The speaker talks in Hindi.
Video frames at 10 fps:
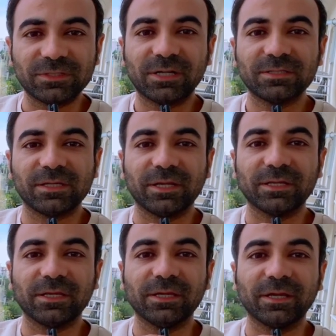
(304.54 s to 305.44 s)
वीज़ा डिज़ाइन
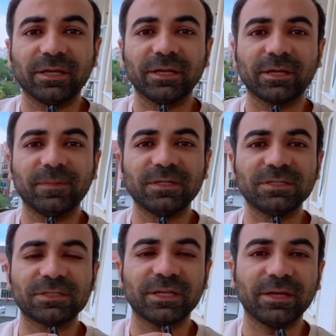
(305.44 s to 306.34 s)
किया गया है कि भाई
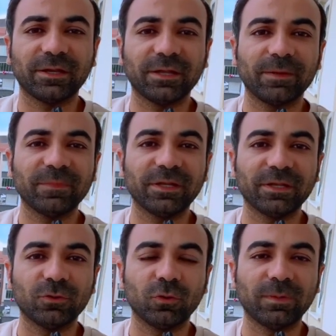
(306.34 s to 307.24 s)
जिसने आना है महीने
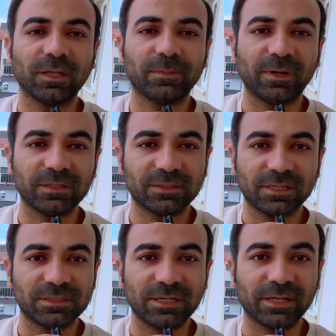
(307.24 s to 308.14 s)
दो बाद पाँच
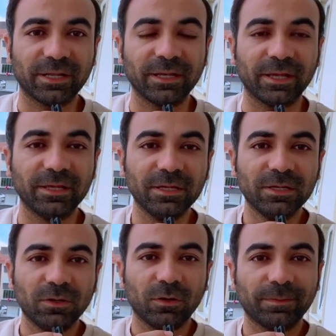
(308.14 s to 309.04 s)
दस दिन रहना है
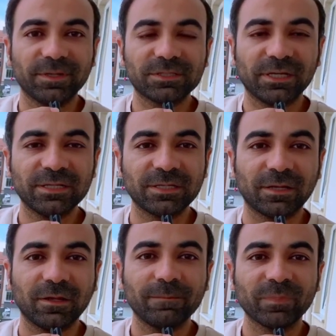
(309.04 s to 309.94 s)
और फिर चले
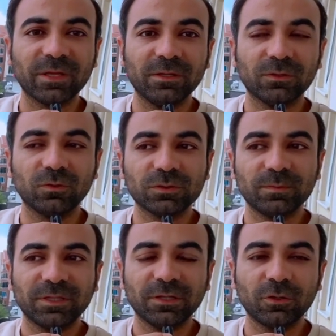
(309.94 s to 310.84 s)
जाना है तो उस
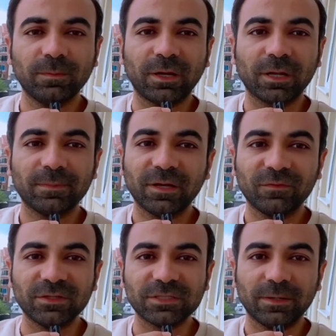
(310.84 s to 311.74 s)
बंदे को बार बार
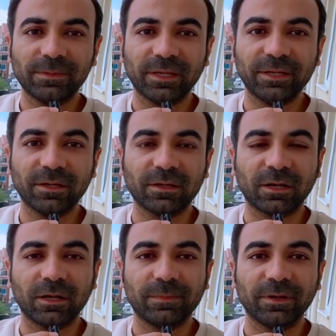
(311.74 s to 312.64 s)
वीज़ा अप्लाई ना
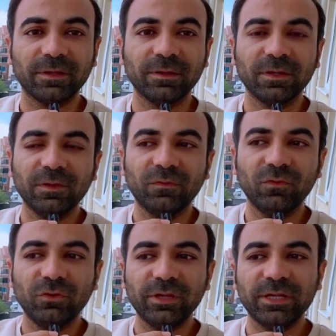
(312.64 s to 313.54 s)
करना पड़े
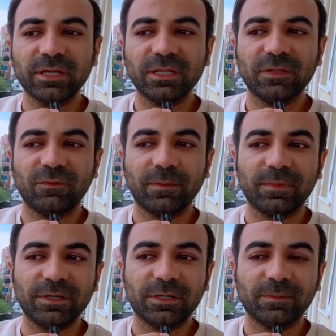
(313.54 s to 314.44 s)
वो एक ही दफ़ा
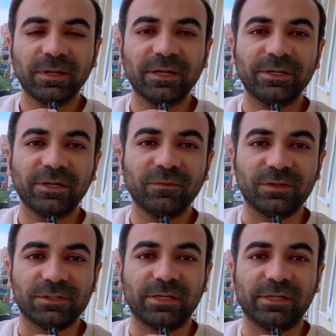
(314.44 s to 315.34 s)
मल्टीपल एंट्री
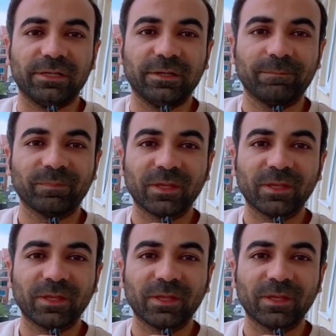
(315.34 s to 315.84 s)
वीज़ा ले ले